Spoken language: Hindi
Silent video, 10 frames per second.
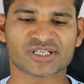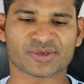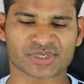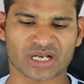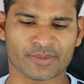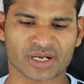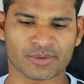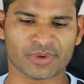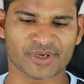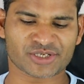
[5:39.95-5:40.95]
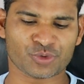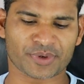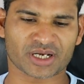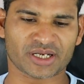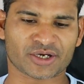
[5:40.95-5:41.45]
सब्सक्राइबर अभी मैं इसके
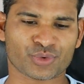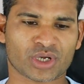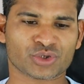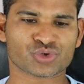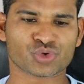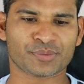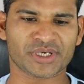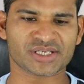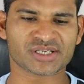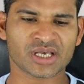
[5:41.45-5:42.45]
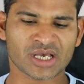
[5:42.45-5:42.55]
ऊपर क्लिक करूंगा 220